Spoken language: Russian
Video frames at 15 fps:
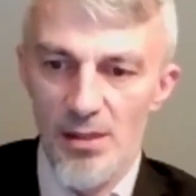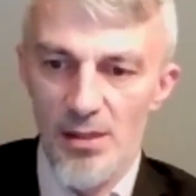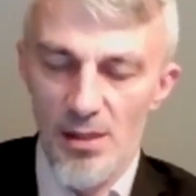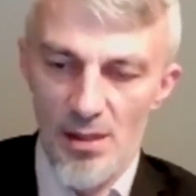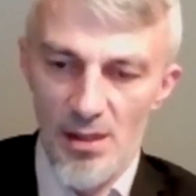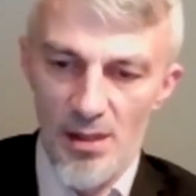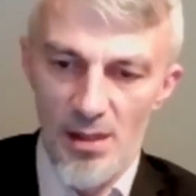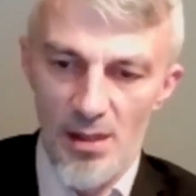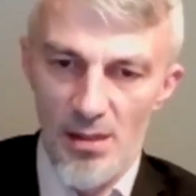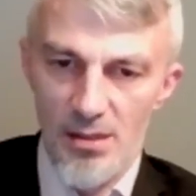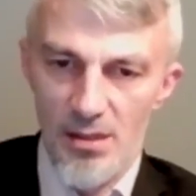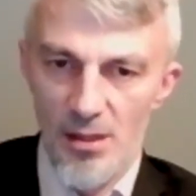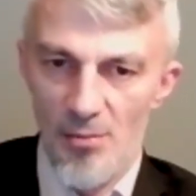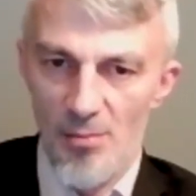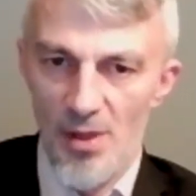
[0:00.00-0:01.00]

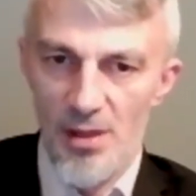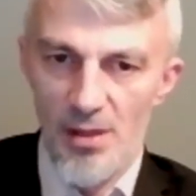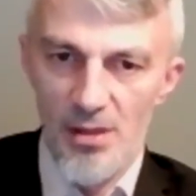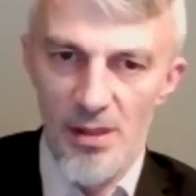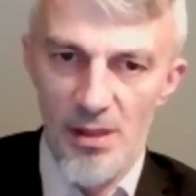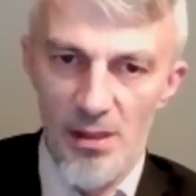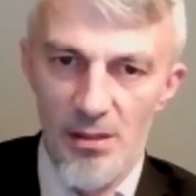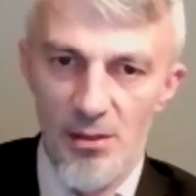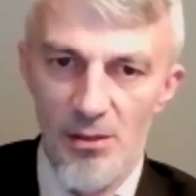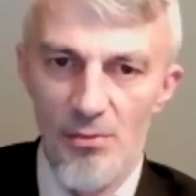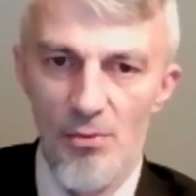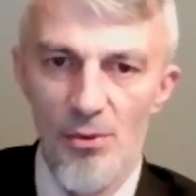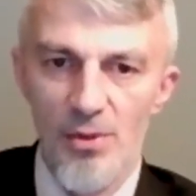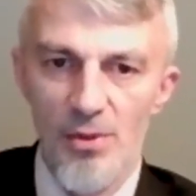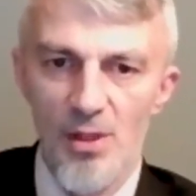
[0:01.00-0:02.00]
Террорист, бандит,
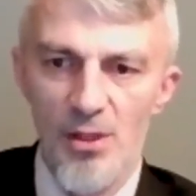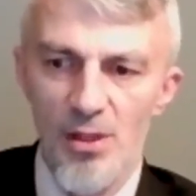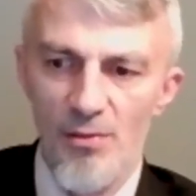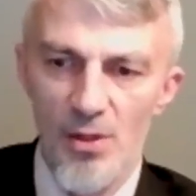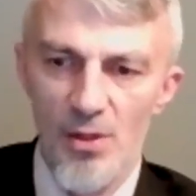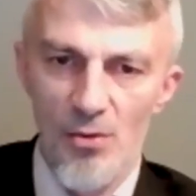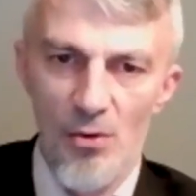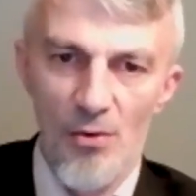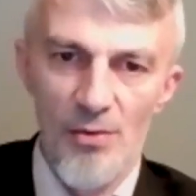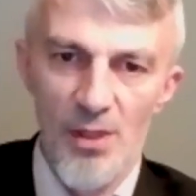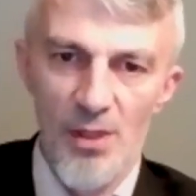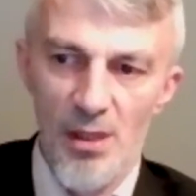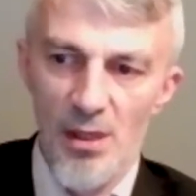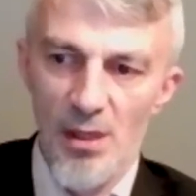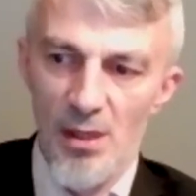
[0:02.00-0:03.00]
вот они
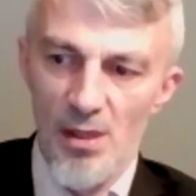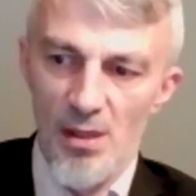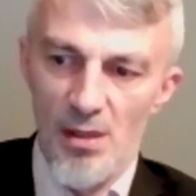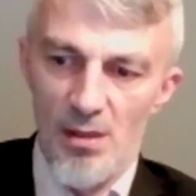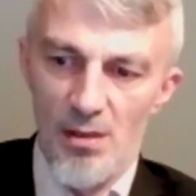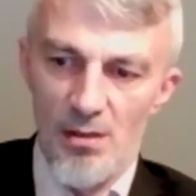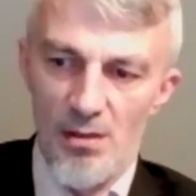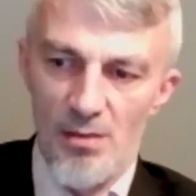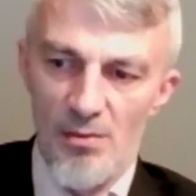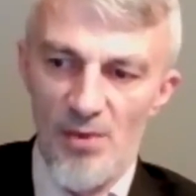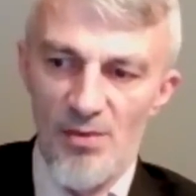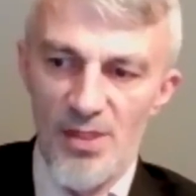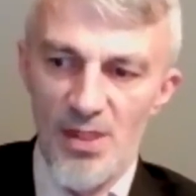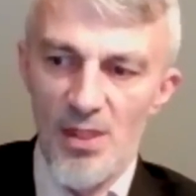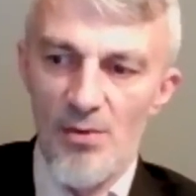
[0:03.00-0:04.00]
виновны э, во
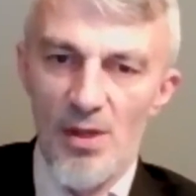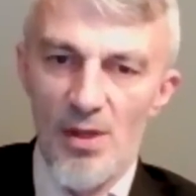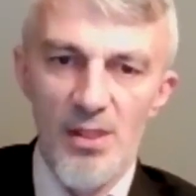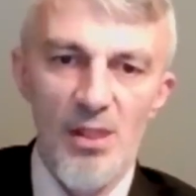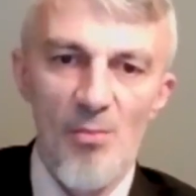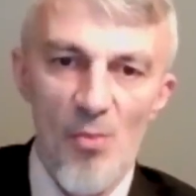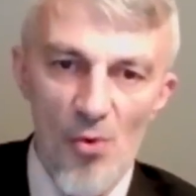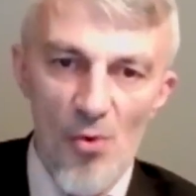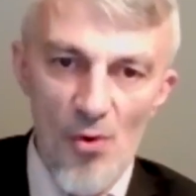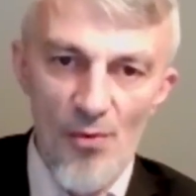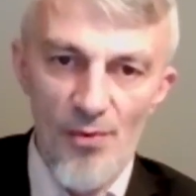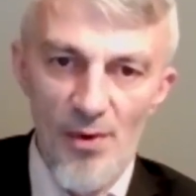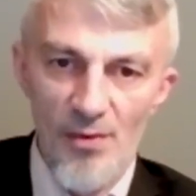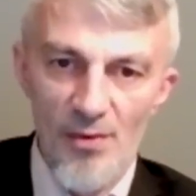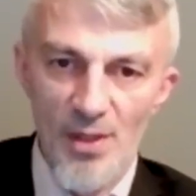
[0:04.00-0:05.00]
взрывах домов
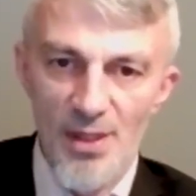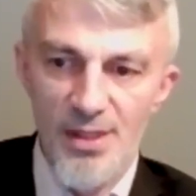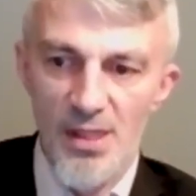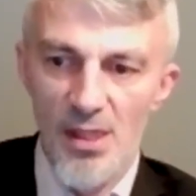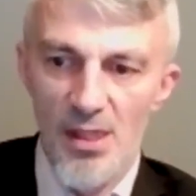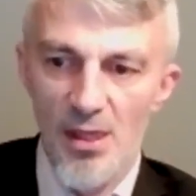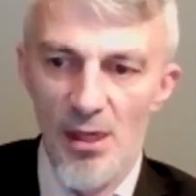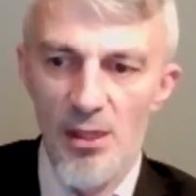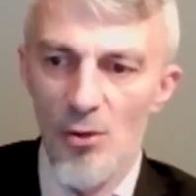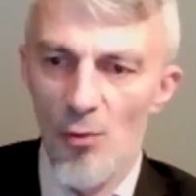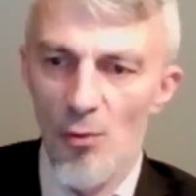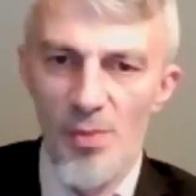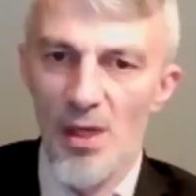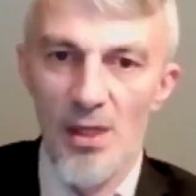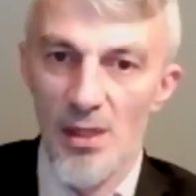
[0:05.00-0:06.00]
в России, они
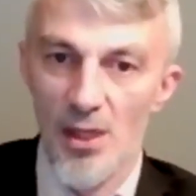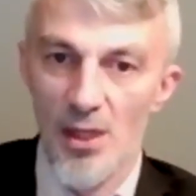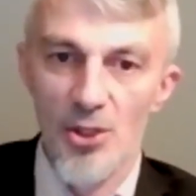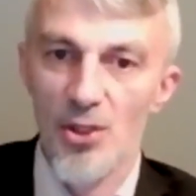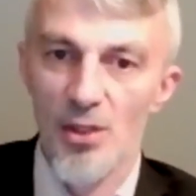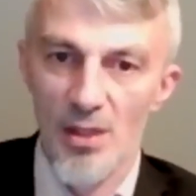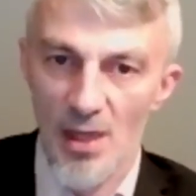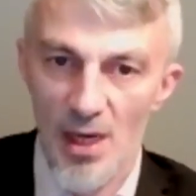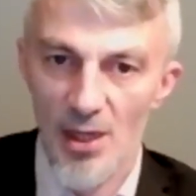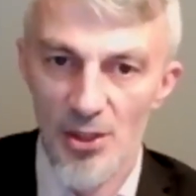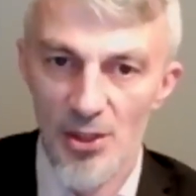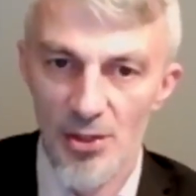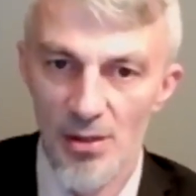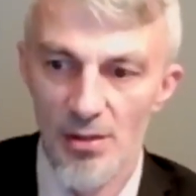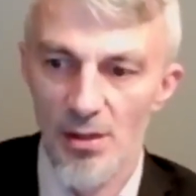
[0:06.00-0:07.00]
убили наших
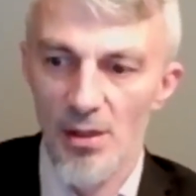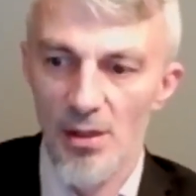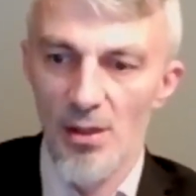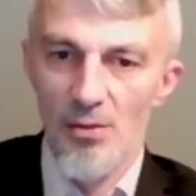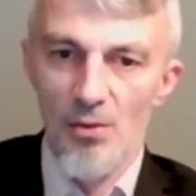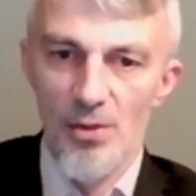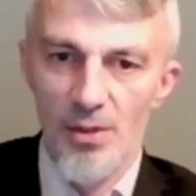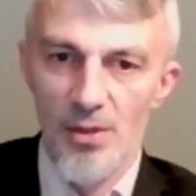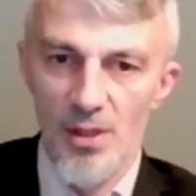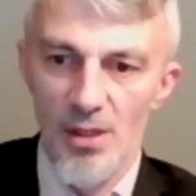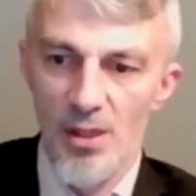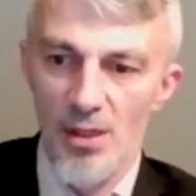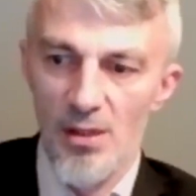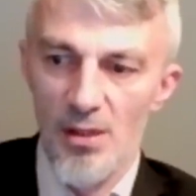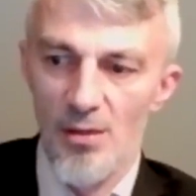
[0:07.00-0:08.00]
граждан, вот
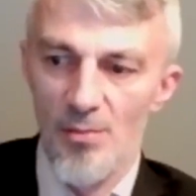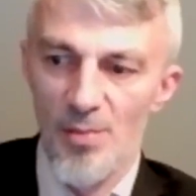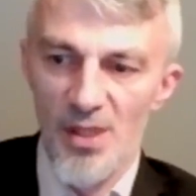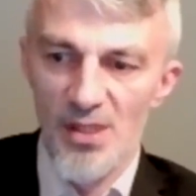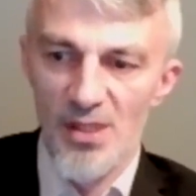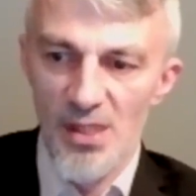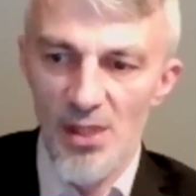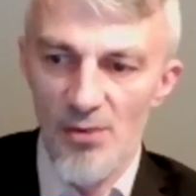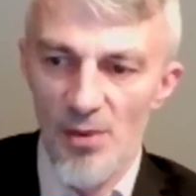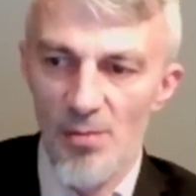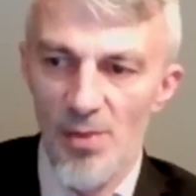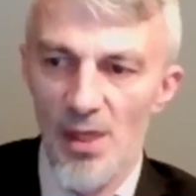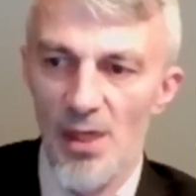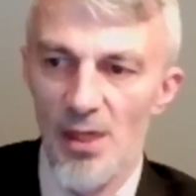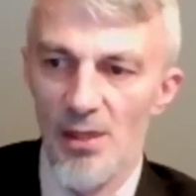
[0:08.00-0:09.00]
такие призывы
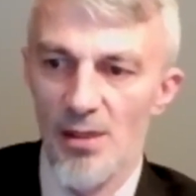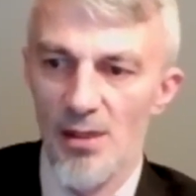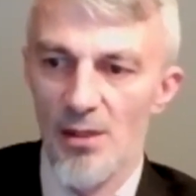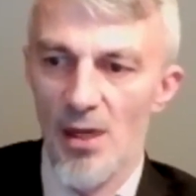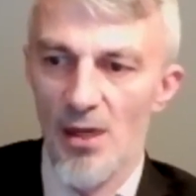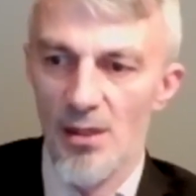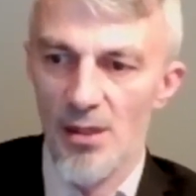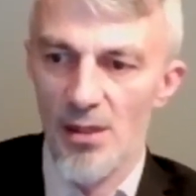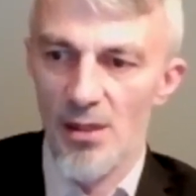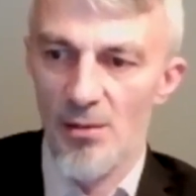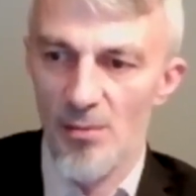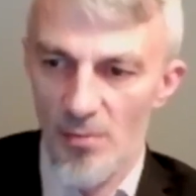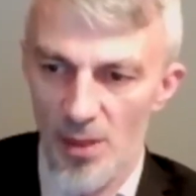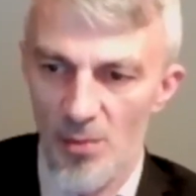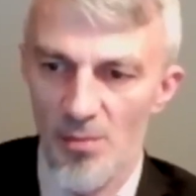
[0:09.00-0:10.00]
были, надо
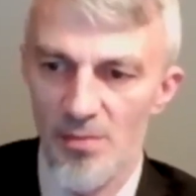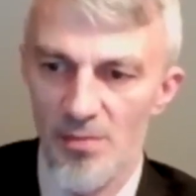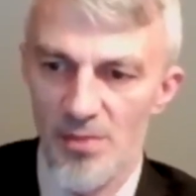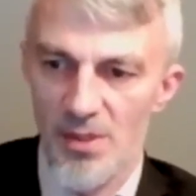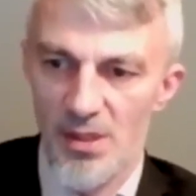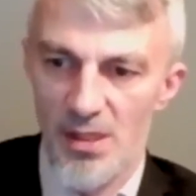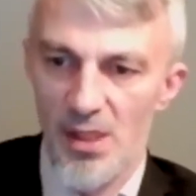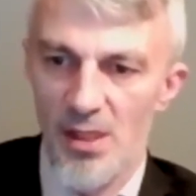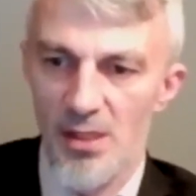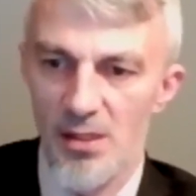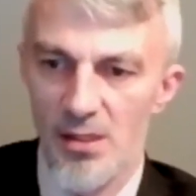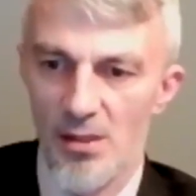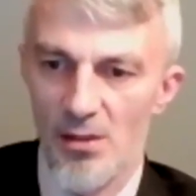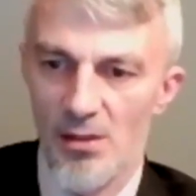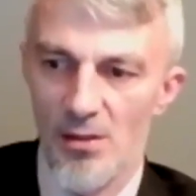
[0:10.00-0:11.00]
им мстить,
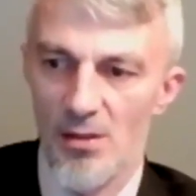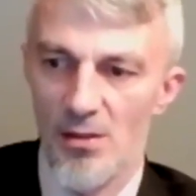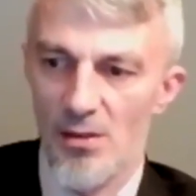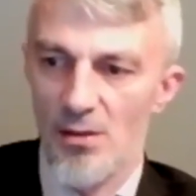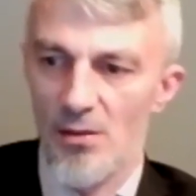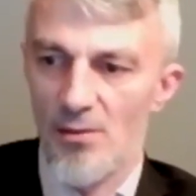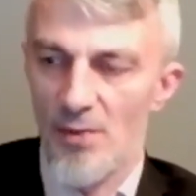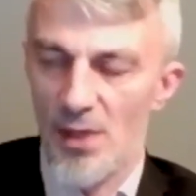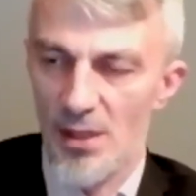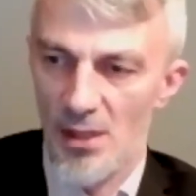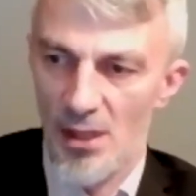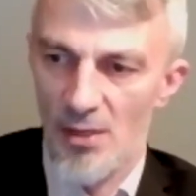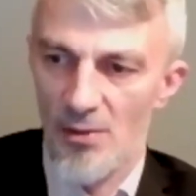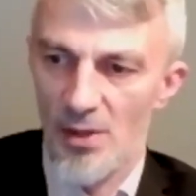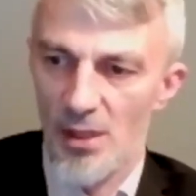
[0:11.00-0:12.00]
э,
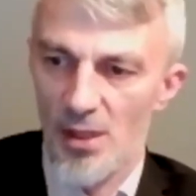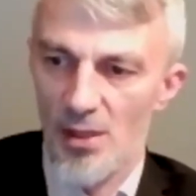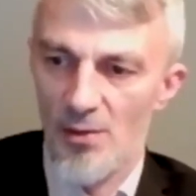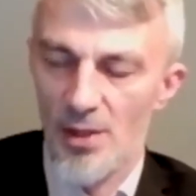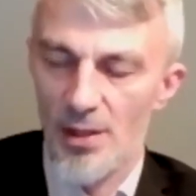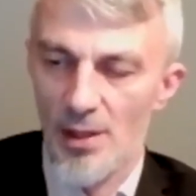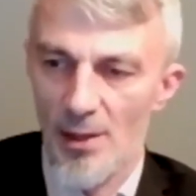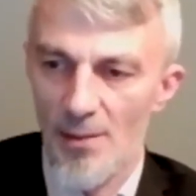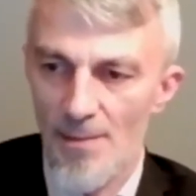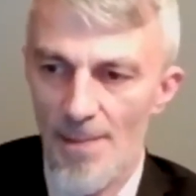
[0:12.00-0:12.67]
война, война, война.